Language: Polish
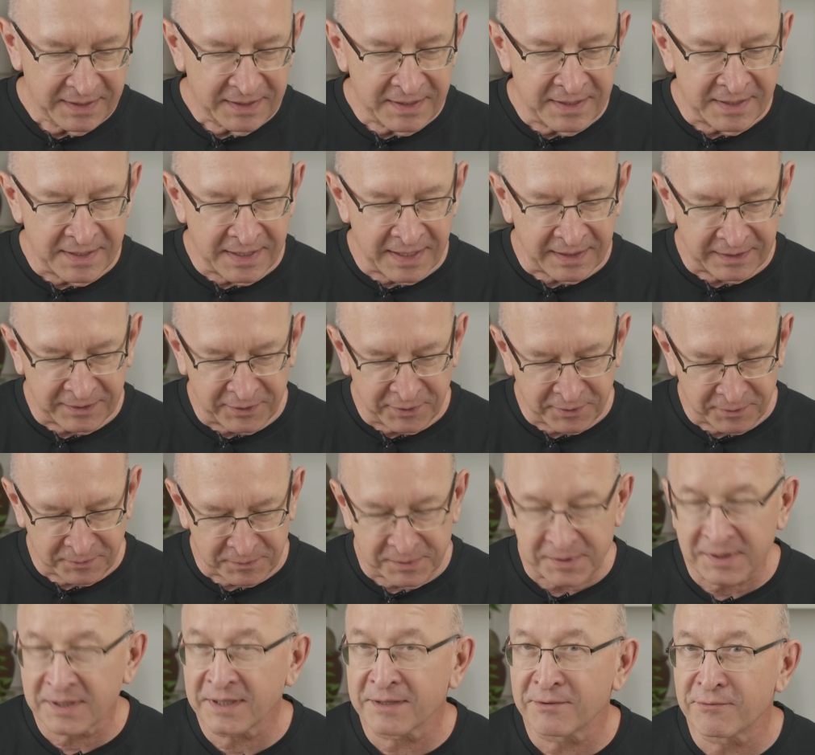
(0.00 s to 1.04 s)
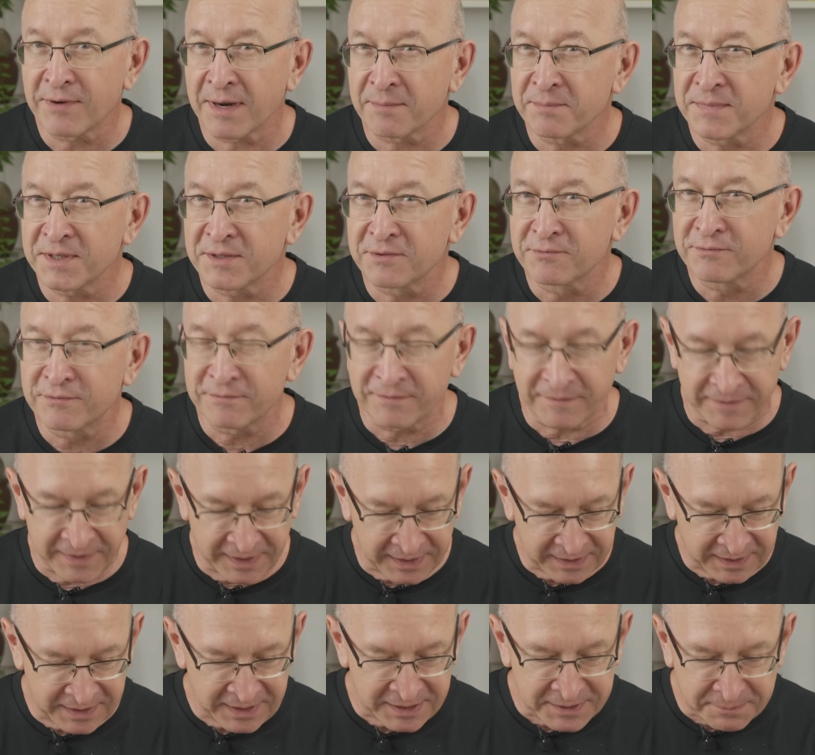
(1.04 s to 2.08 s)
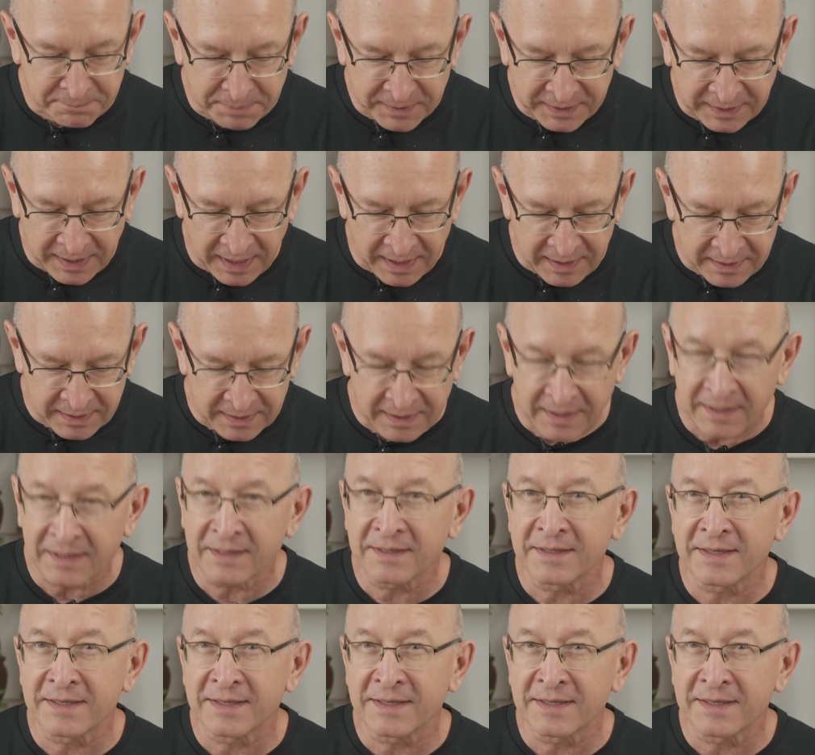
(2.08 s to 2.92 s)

i jedną z tych łamigłówek jest pytanie,